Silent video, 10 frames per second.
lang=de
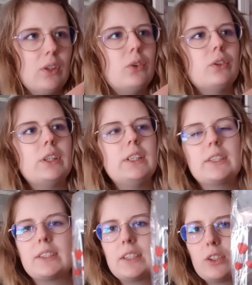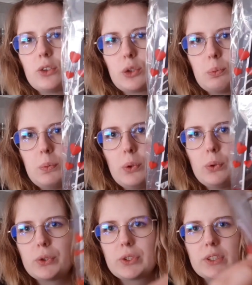Und hier sind dann noch so
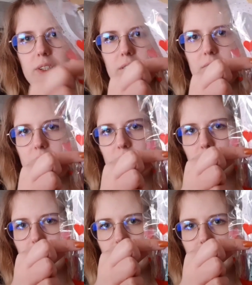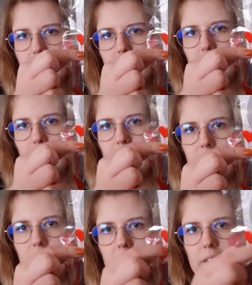Post-its und
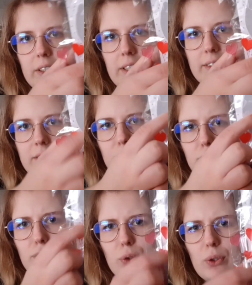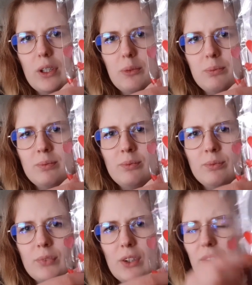in Katzenform.
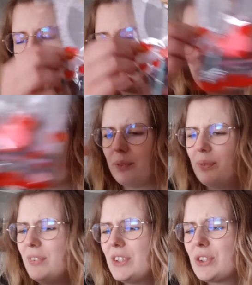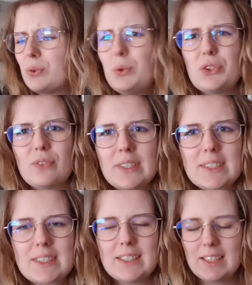Oh Gott, wie süß, was
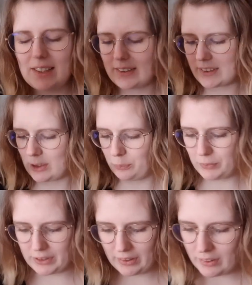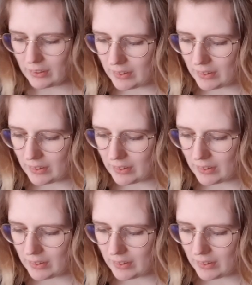es nicht alles gibt, ja.